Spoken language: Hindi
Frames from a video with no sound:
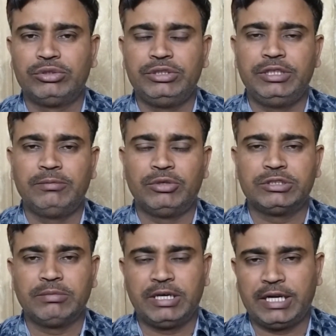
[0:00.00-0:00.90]
दो तीन दिन
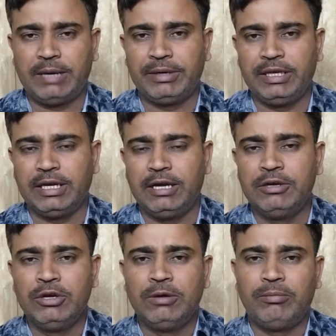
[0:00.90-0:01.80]
मौसम खराब
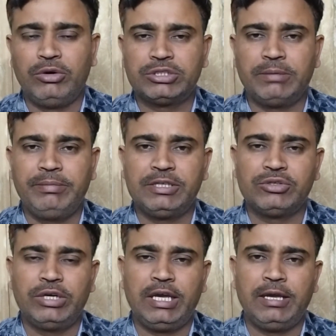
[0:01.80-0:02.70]
रहेगा मौसम
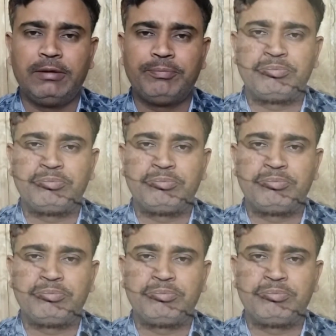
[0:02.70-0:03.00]
में जो है